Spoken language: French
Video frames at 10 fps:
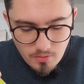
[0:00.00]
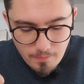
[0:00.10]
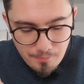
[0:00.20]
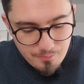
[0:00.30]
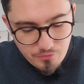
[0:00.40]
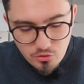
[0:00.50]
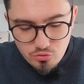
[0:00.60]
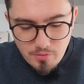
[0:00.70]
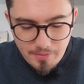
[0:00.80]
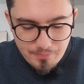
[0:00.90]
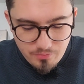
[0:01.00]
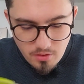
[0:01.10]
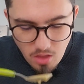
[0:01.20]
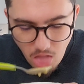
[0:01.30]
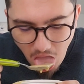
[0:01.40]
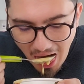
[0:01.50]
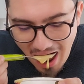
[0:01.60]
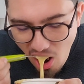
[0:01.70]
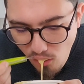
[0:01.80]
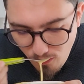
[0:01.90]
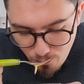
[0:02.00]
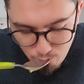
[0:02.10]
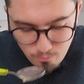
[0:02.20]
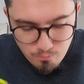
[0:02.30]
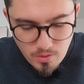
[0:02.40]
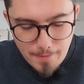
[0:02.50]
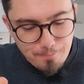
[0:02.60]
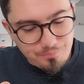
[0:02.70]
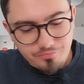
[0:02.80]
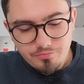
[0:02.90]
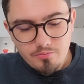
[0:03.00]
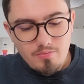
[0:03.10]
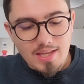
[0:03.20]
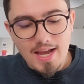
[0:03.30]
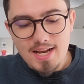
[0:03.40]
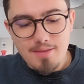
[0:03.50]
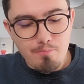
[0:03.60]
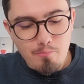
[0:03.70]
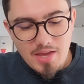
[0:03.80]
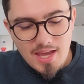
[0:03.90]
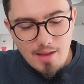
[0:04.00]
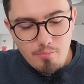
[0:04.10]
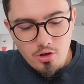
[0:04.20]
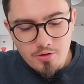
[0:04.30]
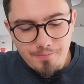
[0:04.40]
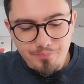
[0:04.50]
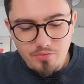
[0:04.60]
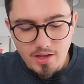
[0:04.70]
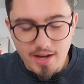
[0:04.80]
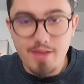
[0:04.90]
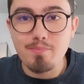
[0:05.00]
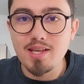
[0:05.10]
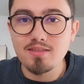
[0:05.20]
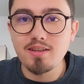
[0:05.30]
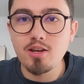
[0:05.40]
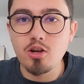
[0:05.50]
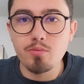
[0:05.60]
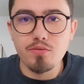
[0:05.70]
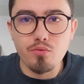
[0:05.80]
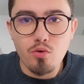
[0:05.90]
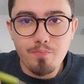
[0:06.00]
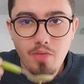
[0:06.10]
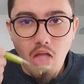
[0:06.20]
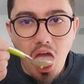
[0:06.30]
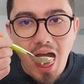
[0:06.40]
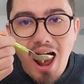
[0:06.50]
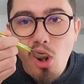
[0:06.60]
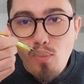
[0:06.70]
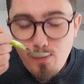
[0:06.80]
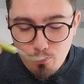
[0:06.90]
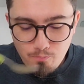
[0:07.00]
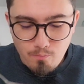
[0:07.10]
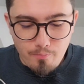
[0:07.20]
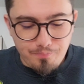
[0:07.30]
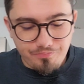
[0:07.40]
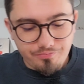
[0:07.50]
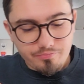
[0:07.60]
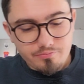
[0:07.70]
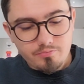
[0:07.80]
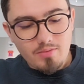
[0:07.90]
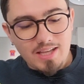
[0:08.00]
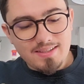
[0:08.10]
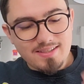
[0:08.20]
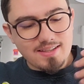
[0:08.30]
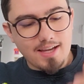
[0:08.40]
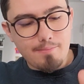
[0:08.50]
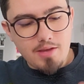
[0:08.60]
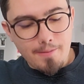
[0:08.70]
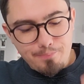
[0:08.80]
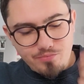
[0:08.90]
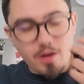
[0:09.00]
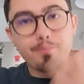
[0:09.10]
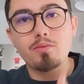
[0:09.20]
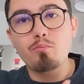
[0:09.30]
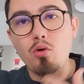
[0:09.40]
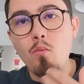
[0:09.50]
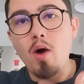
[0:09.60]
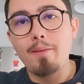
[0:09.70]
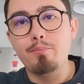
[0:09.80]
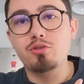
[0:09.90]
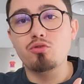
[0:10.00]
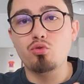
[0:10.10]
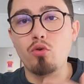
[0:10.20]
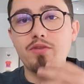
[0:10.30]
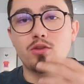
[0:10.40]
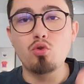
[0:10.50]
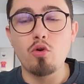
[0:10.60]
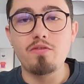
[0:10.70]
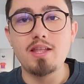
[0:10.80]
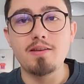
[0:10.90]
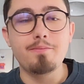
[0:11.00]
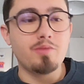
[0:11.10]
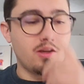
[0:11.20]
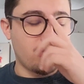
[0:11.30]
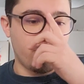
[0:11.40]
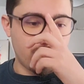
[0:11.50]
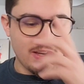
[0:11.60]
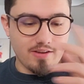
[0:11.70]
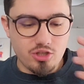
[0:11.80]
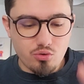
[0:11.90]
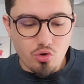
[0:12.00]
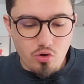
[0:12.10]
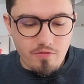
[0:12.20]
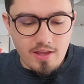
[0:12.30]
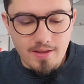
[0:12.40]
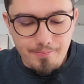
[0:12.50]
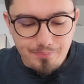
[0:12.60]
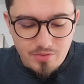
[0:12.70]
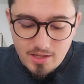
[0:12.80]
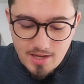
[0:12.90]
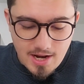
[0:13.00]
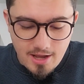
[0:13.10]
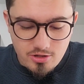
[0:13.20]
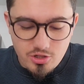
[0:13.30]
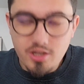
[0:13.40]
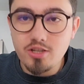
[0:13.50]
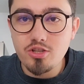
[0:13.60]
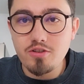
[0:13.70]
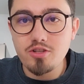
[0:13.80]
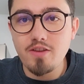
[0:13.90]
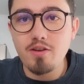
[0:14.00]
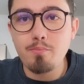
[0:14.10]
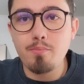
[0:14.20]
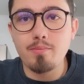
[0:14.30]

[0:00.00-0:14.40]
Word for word: Hum, franchement, hum, elle est méga bonne. Elle est bien salée comme il faut. Hum, ça, c'est très bien pour moi, puisque je reviens du Covid. Comme vous savez, j'ai eu le Covid. Et là, j'avais